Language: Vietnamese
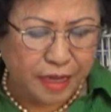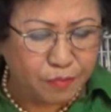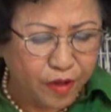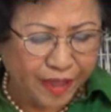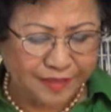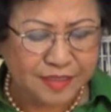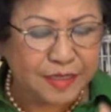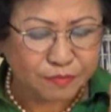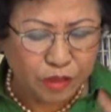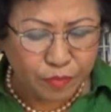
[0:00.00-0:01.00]
năm một nghìn chín
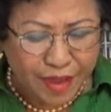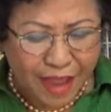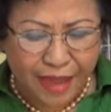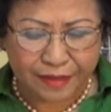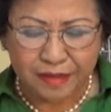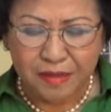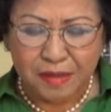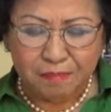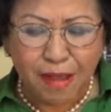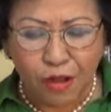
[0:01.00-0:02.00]
trăm sáu mươi hai,
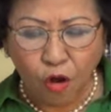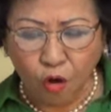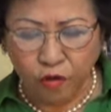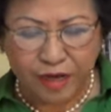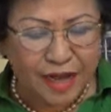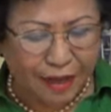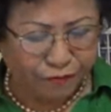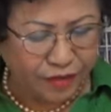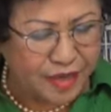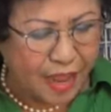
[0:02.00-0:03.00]
Bác Hồ đã đặt
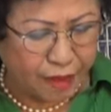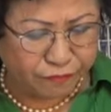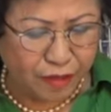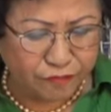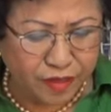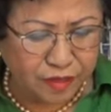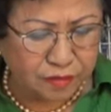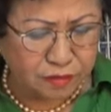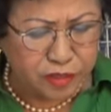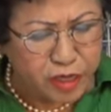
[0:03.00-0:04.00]
vấn đề về
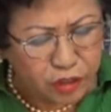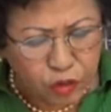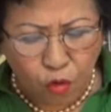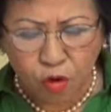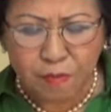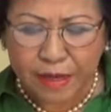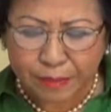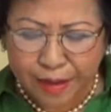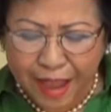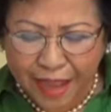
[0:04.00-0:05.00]
việc nghiên cứu B
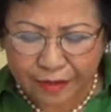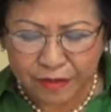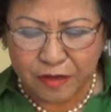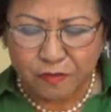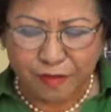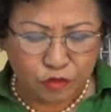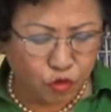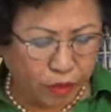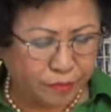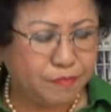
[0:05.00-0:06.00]
năm mươi hai và
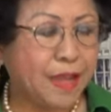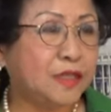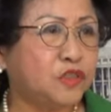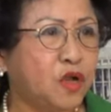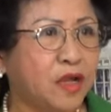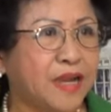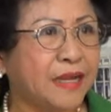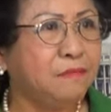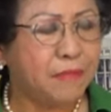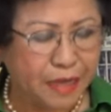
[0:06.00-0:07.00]
chuẩn bị cho
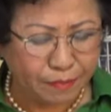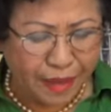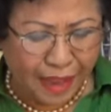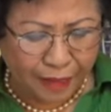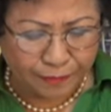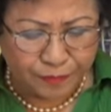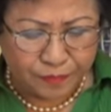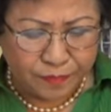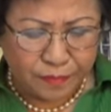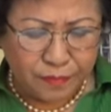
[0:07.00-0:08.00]
đánh B năm mươi hai.
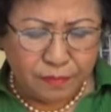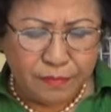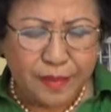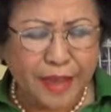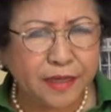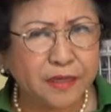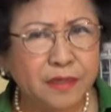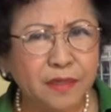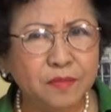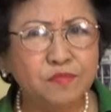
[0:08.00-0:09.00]

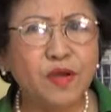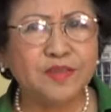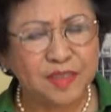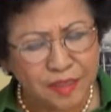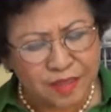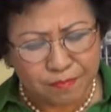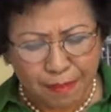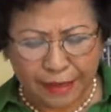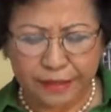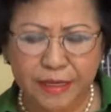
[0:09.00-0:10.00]
Ngày mười chín tháng
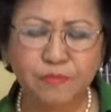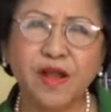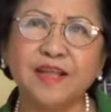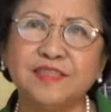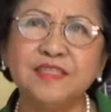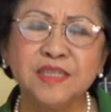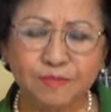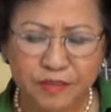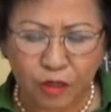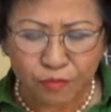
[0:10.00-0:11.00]
bảy năm một nghìn chín
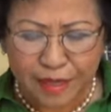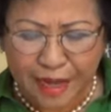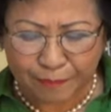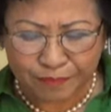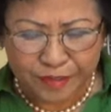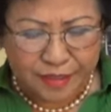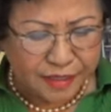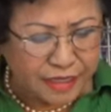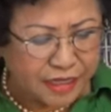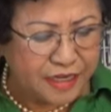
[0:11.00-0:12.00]
trăm sáu mươi lăm,
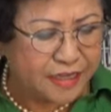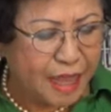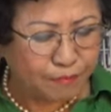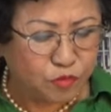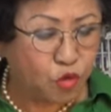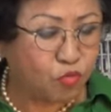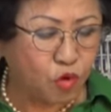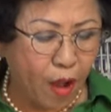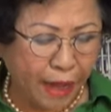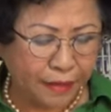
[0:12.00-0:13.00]
khi đi thăm
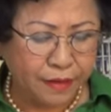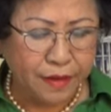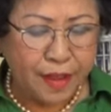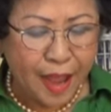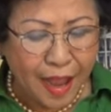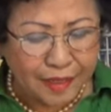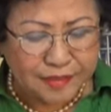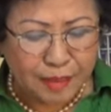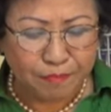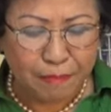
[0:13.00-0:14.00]
trung đoàn hai
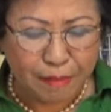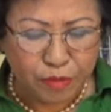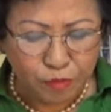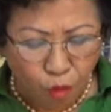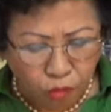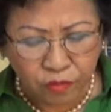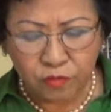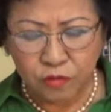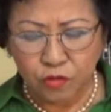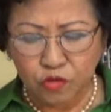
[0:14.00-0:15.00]
trăm ba mươi bốn
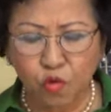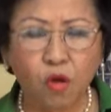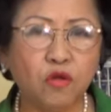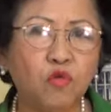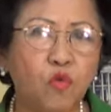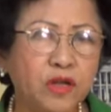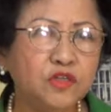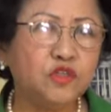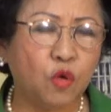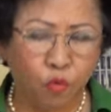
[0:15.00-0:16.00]
thuộc
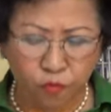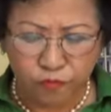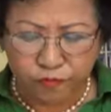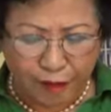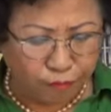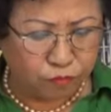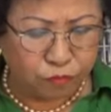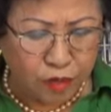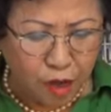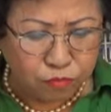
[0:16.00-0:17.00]
quân chủng phòng
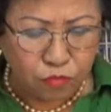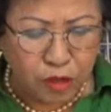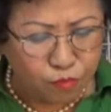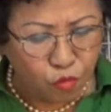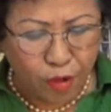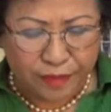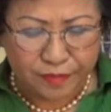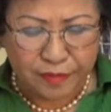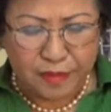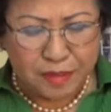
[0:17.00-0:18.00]
không không quân,
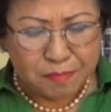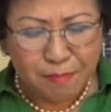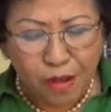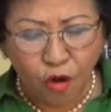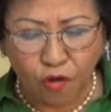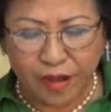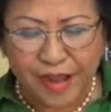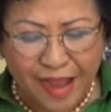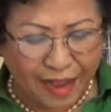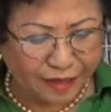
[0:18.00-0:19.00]
Bác Hồ đã
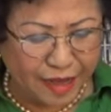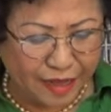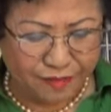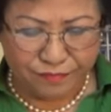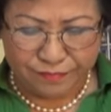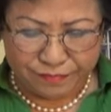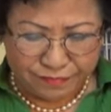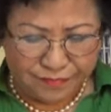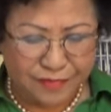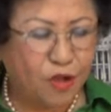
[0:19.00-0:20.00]
khẳng định,
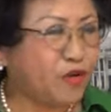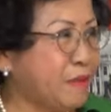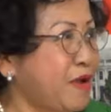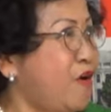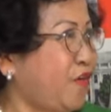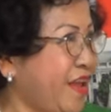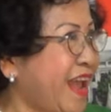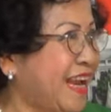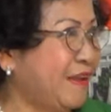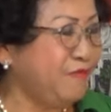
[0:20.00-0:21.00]
câu này Bác Hồ nói
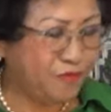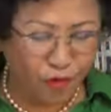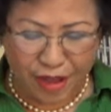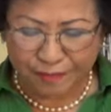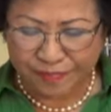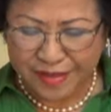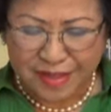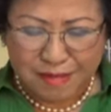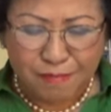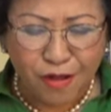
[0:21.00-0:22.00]
hay lắm, vui lắm.
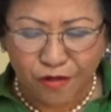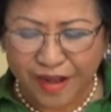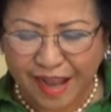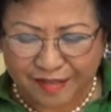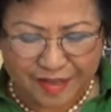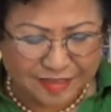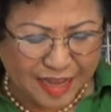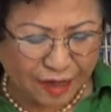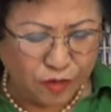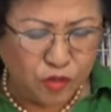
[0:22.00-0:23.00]
Bác Hồ đã khẳng định
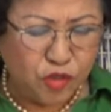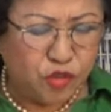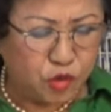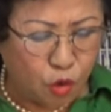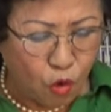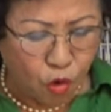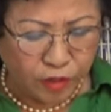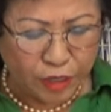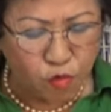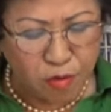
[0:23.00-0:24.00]
rằng dù
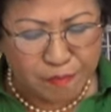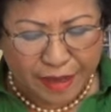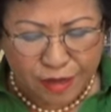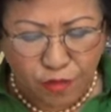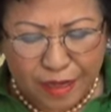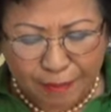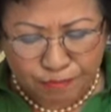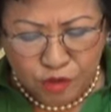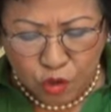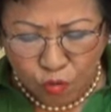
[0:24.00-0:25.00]
đế quốc Mỹ có lắm
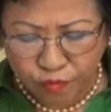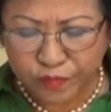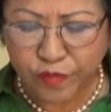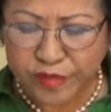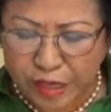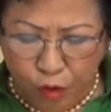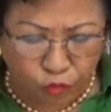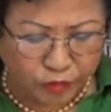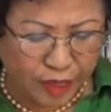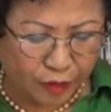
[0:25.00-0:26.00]
súng, có
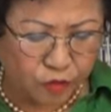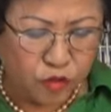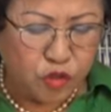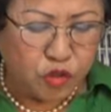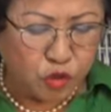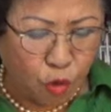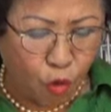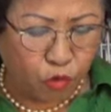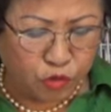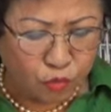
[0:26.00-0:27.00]
nhiều tiền,
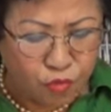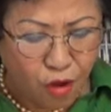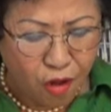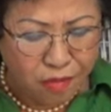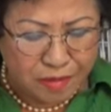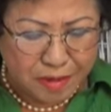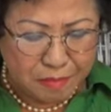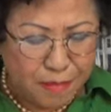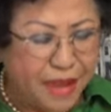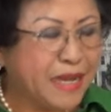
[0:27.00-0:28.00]
dù chúng có
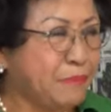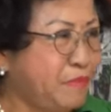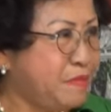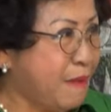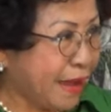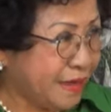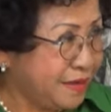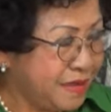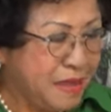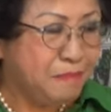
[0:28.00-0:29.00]
B năm mươi
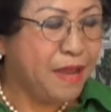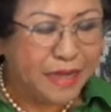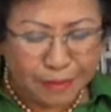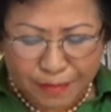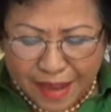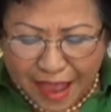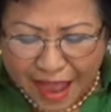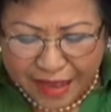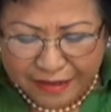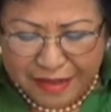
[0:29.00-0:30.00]
bảy, B năm mươi
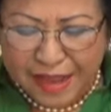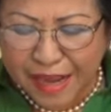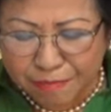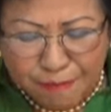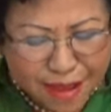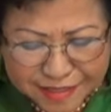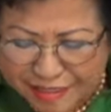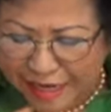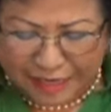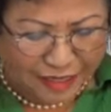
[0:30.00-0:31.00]
hai hay B
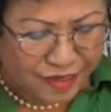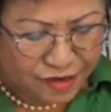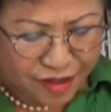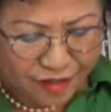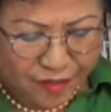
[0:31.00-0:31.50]
gì đi nữa,